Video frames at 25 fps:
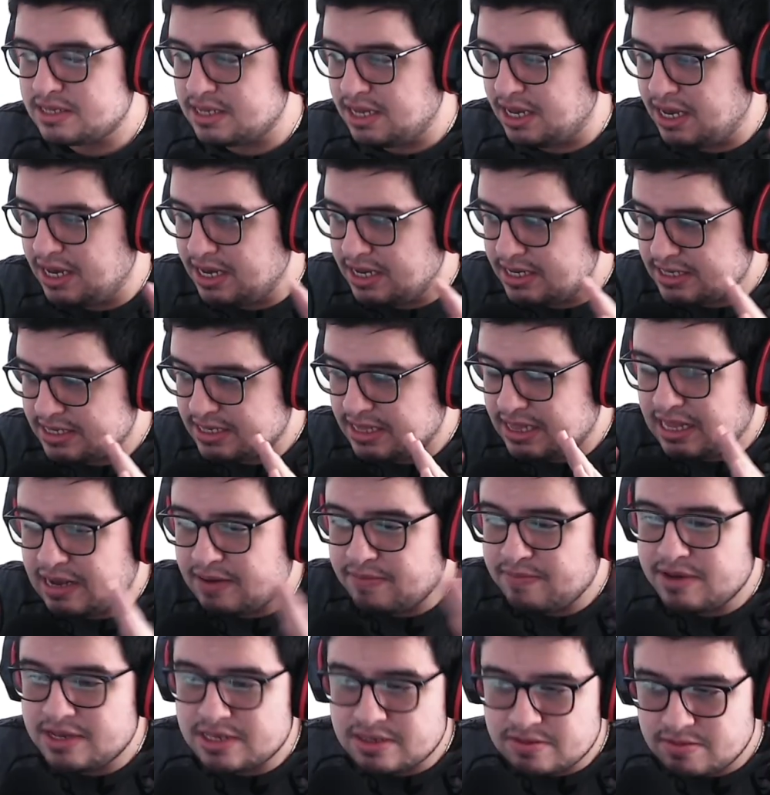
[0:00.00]
es la
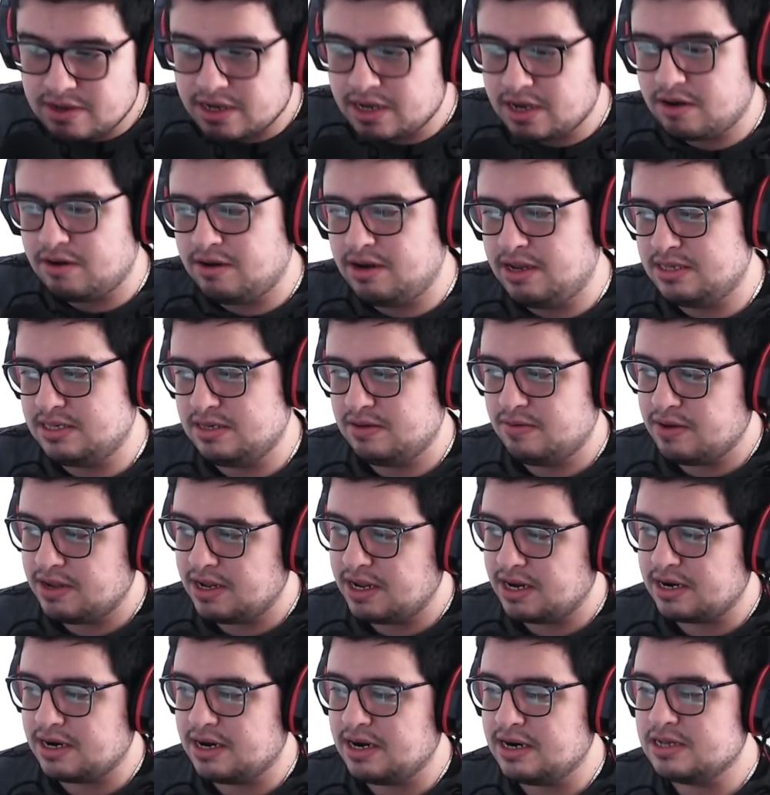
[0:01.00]
misma que con las
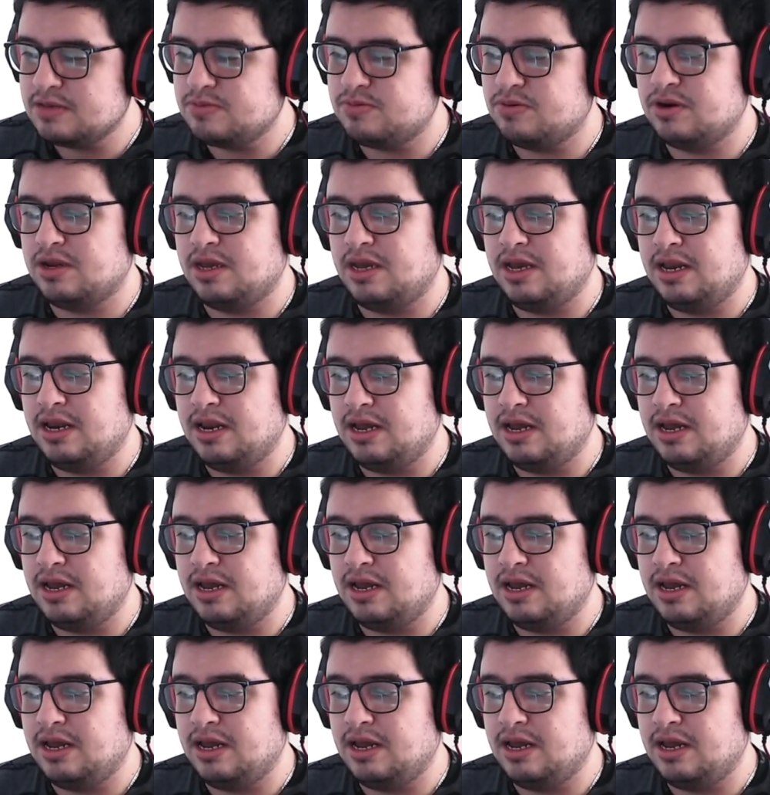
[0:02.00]
cimeras raras, porque las